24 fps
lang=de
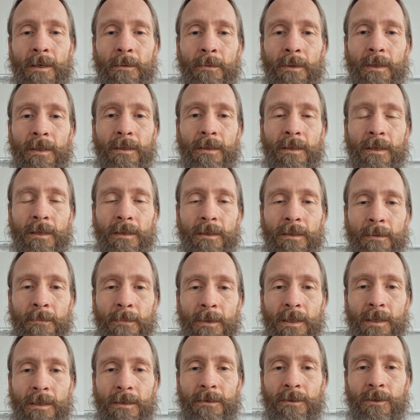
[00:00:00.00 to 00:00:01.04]
aber ich denke,
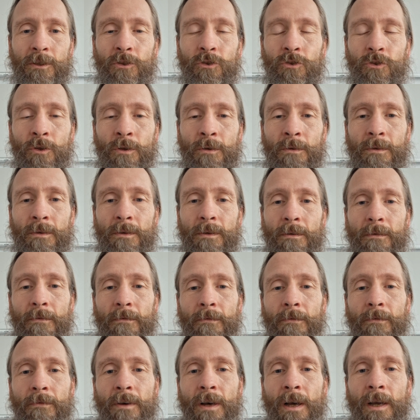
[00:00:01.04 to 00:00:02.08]
man hat sich schon
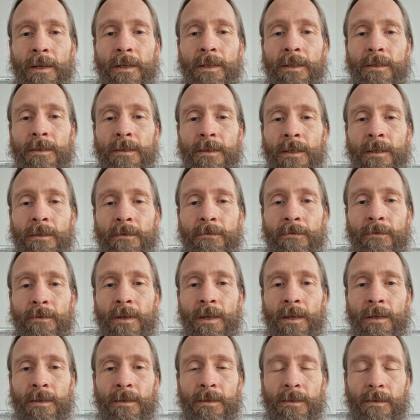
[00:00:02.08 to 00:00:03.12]
weit
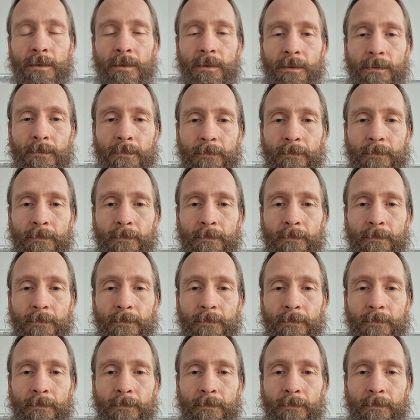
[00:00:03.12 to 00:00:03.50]
entfernt.